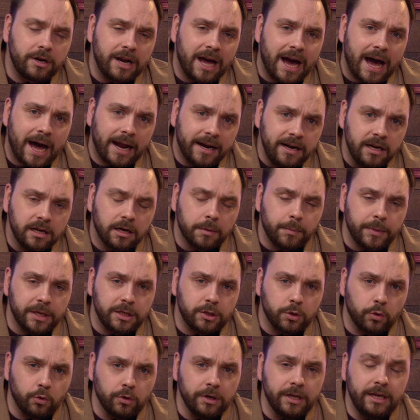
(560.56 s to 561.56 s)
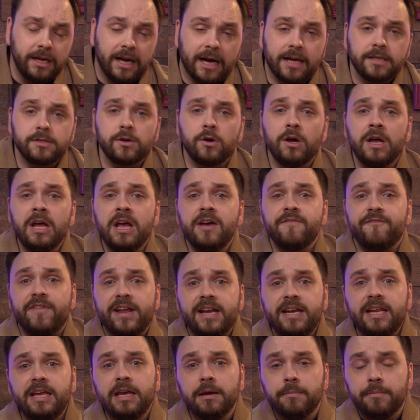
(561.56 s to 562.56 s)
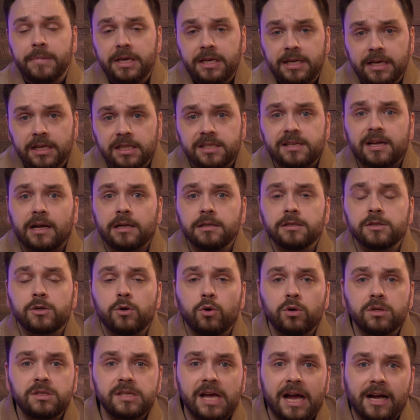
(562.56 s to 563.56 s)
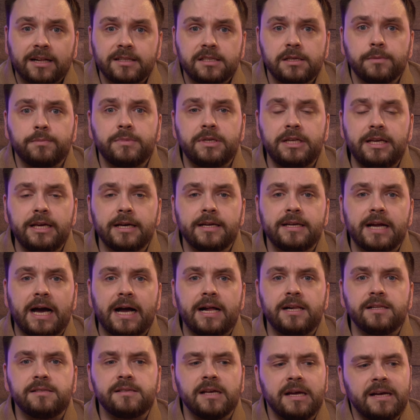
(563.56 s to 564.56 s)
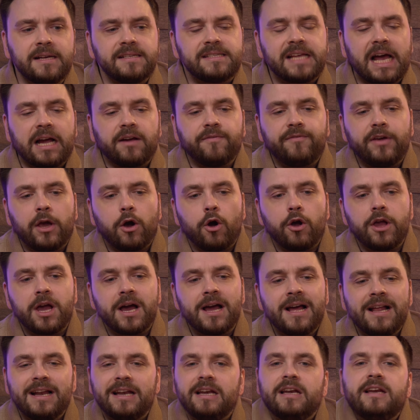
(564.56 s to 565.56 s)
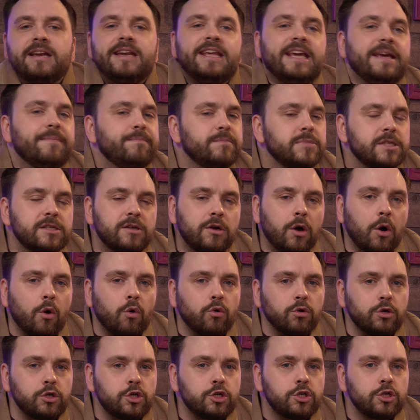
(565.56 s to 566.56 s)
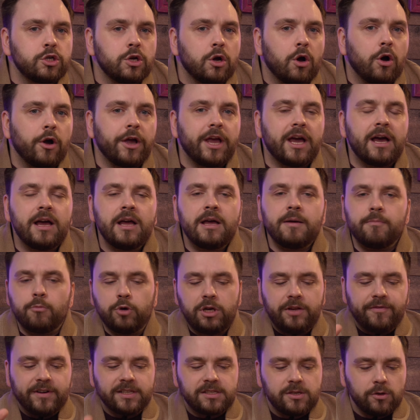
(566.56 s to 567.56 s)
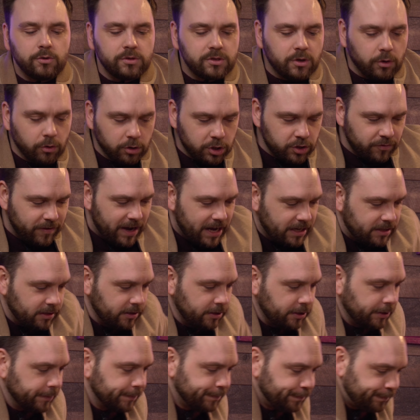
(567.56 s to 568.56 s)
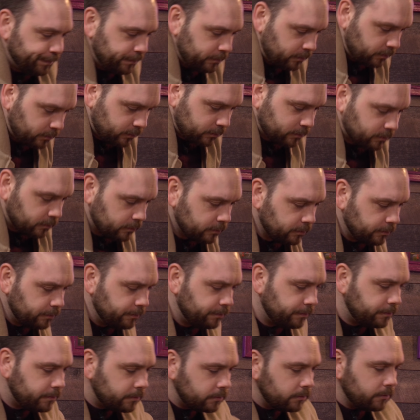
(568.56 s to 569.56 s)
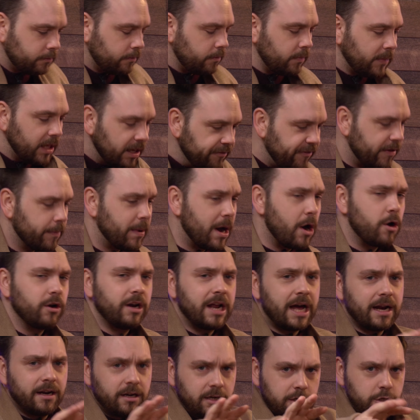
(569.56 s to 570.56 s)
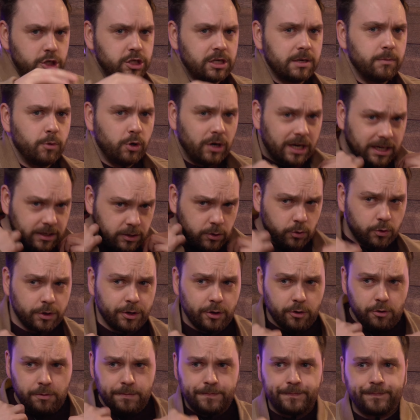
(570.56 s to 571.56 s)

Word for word: eine andere Methodik. Also, wenn ihr mich jetzt ganz kurz akzeptiert als, sagen wir, euer Lebenscoach, euer Motivationscoach, wartet. Wir brauchen eine andere Stimmung, Antonio.